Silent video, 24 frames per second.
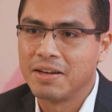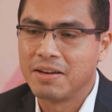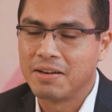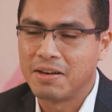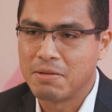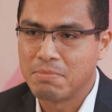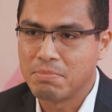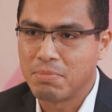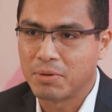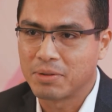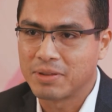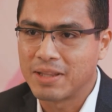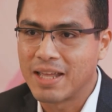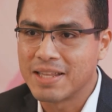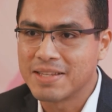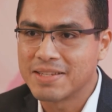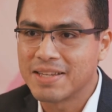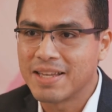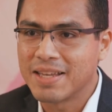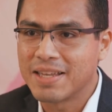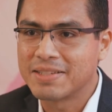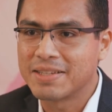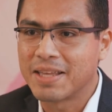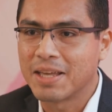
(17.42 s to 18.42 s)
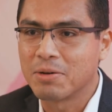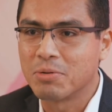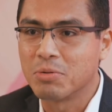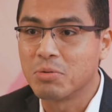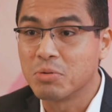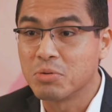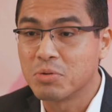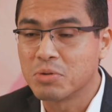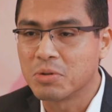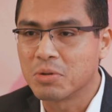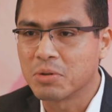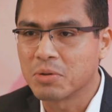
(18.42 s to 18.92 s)
La importancia es que
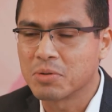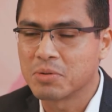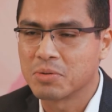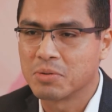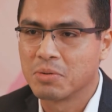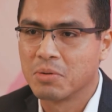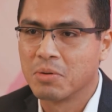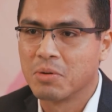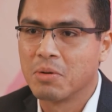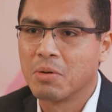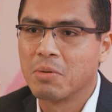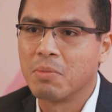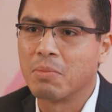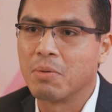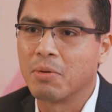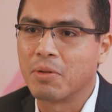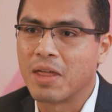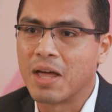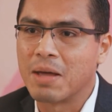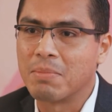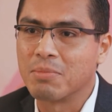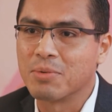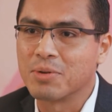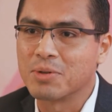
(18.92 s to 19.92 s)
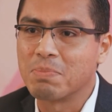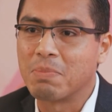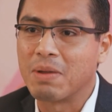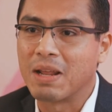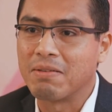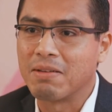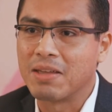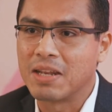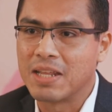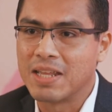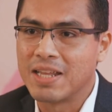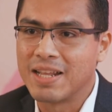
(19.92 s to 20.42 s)
juntos podamos
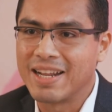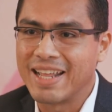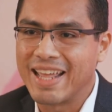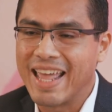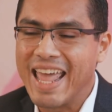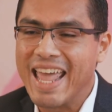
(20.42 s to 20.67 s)
prevenir